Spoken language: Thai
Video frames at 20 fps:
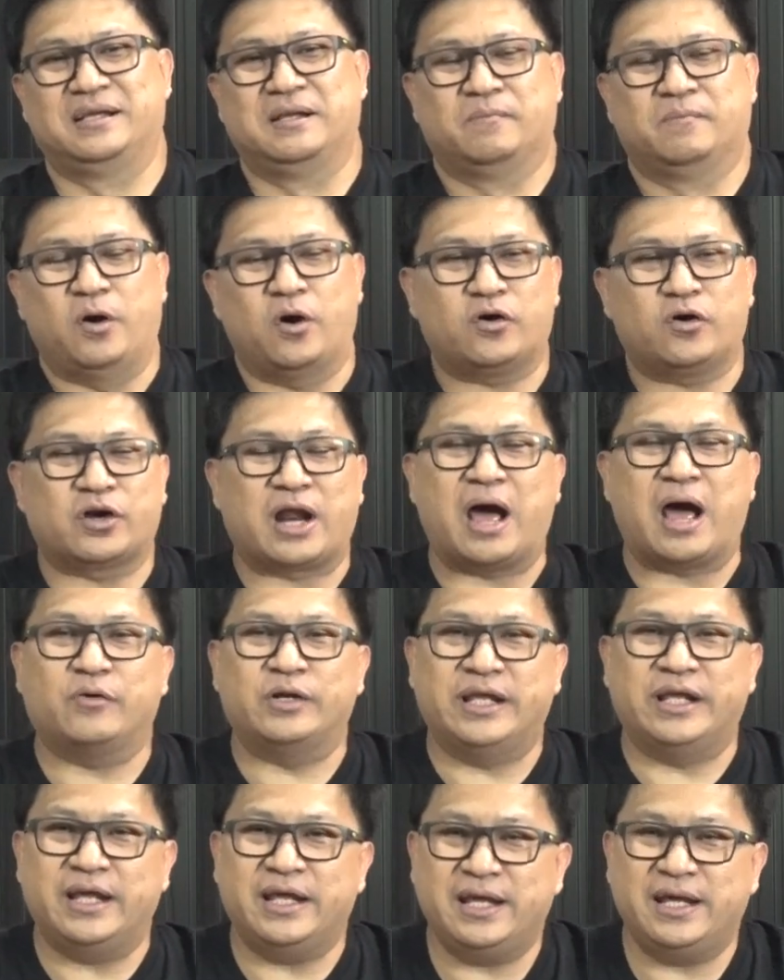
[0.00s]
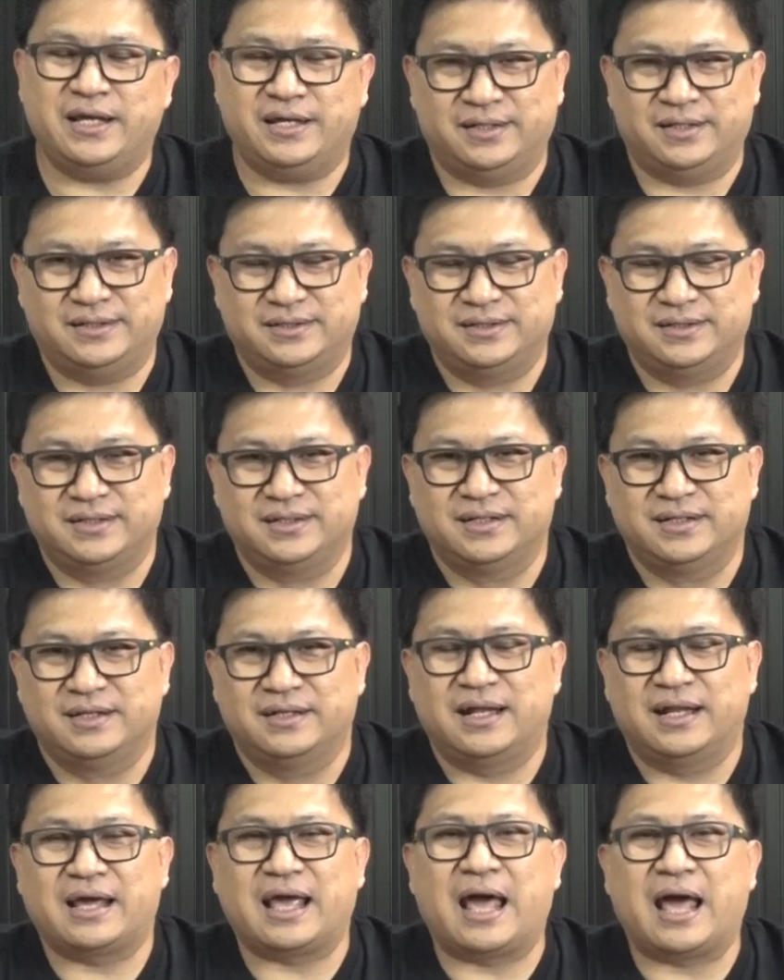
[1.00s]
พอคราว นี้
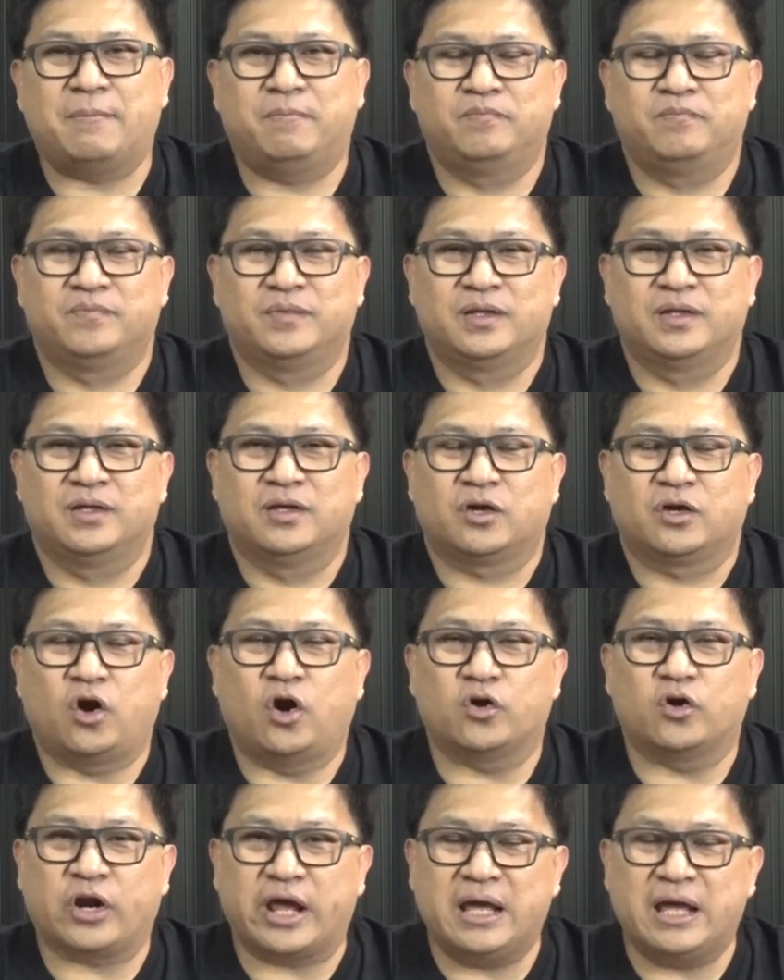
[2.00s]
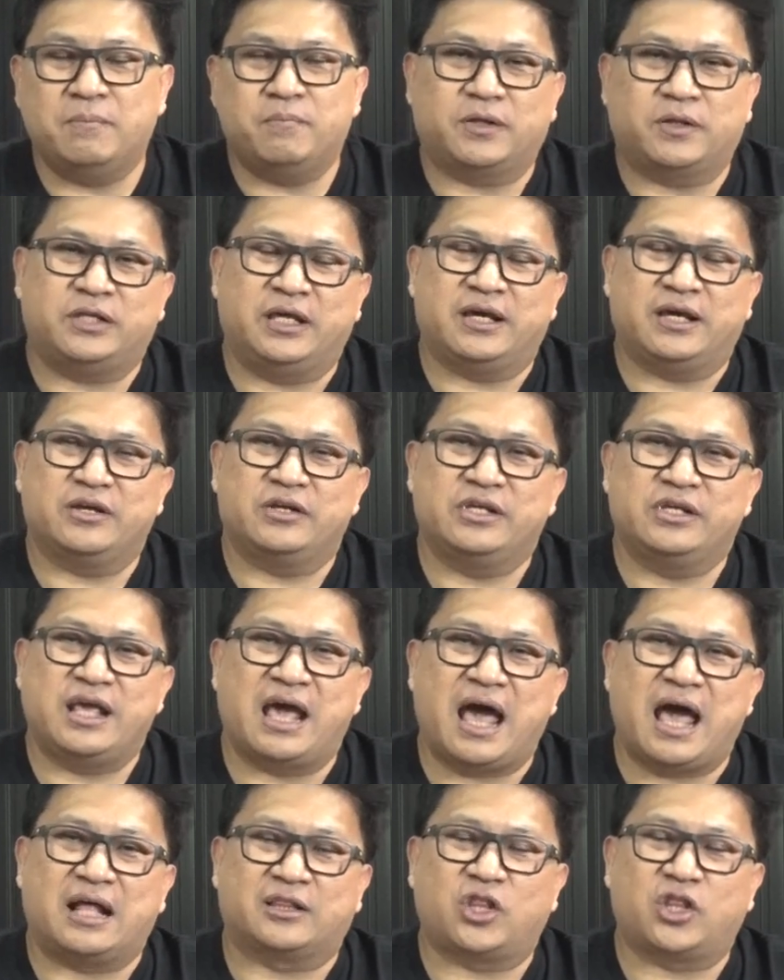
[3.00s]
นะครับก็เร่งปฏิกิริ
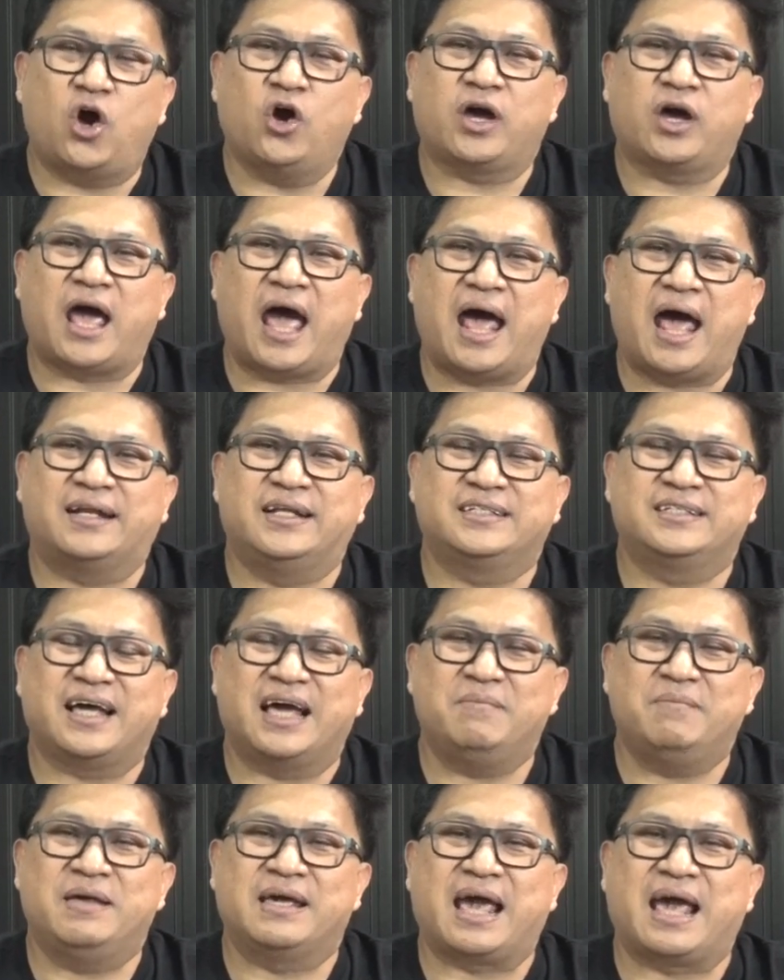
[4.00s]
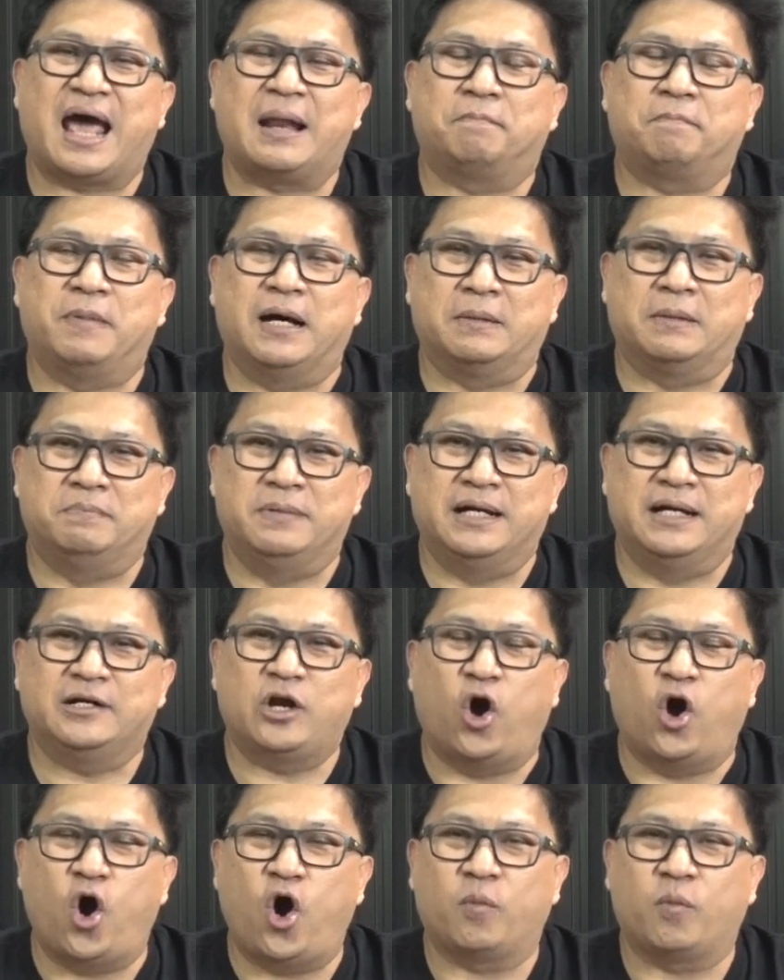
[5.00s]
ยาต้องการที่จะให้มีการเปิดเหมือง
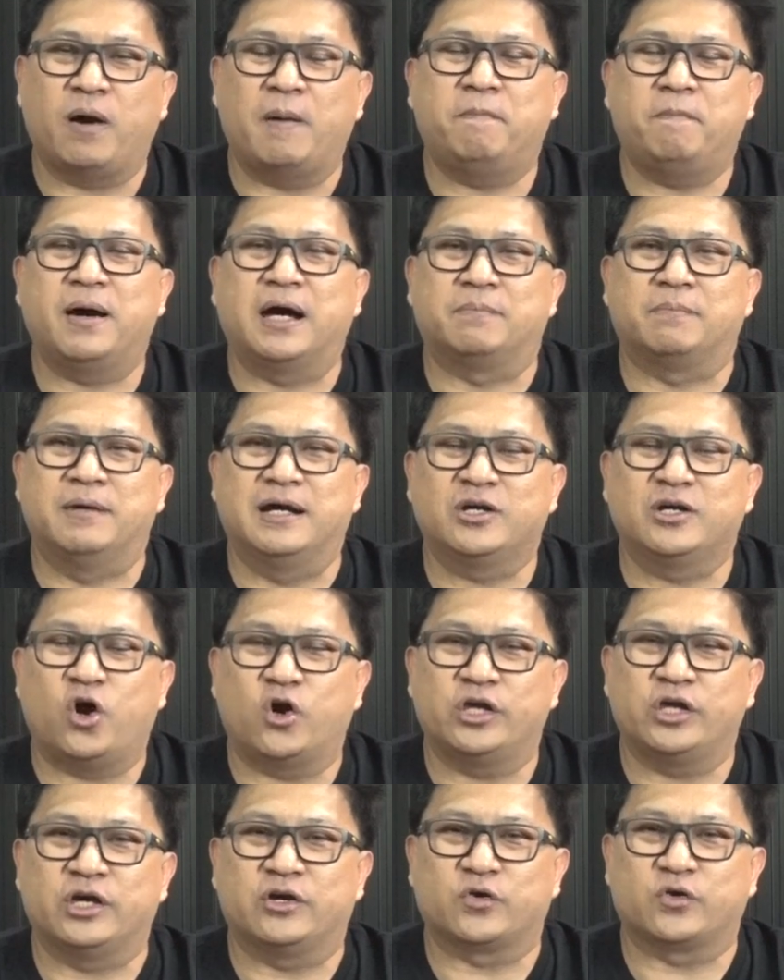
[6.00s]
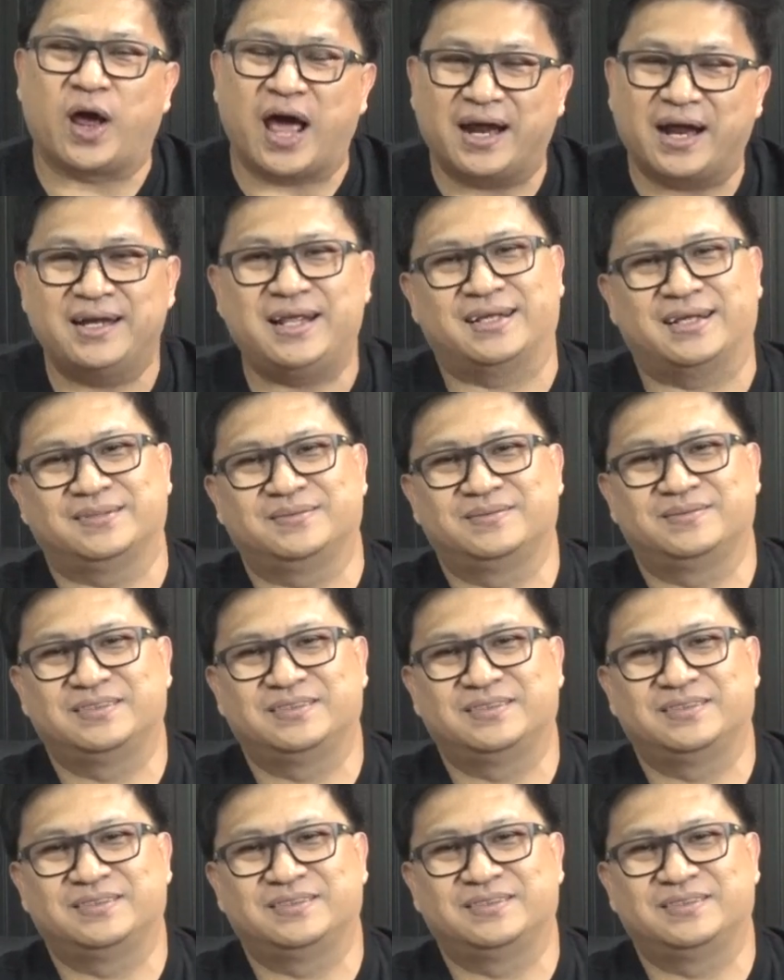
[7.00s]
ทองเพราะเปิดเหมืองทองอีกครั้งเนี่ย